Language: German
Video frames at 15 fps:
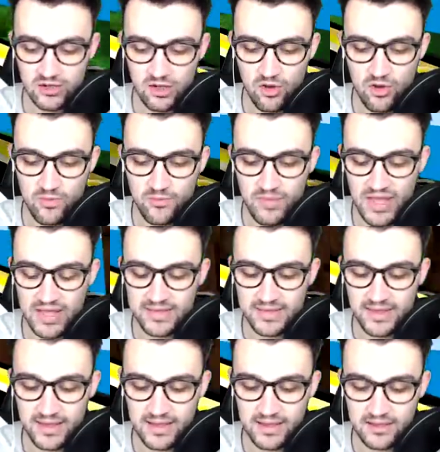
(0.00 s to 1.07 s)
Oh, ein
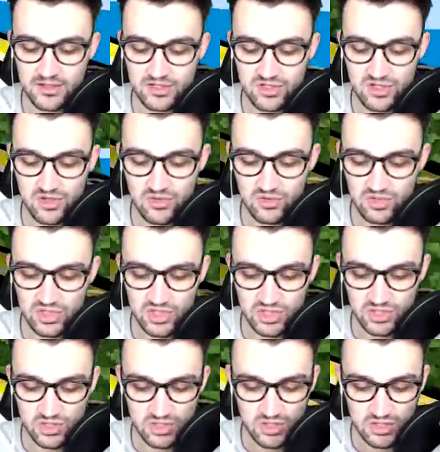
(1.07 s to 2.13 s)
Panda! Süß!
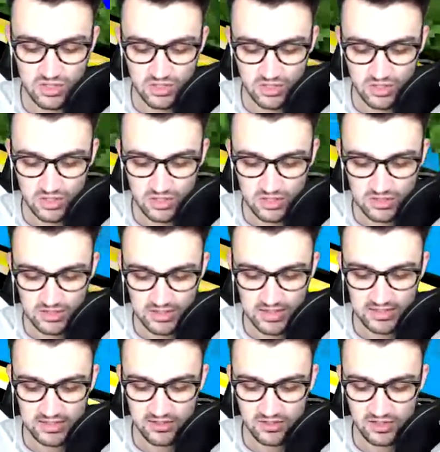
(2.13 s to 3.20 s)
Den
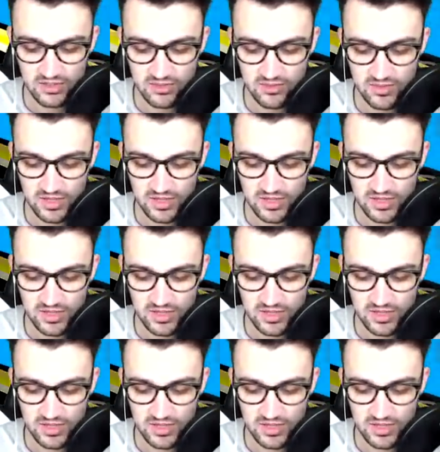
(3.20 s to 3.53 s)
hätte ich noch nie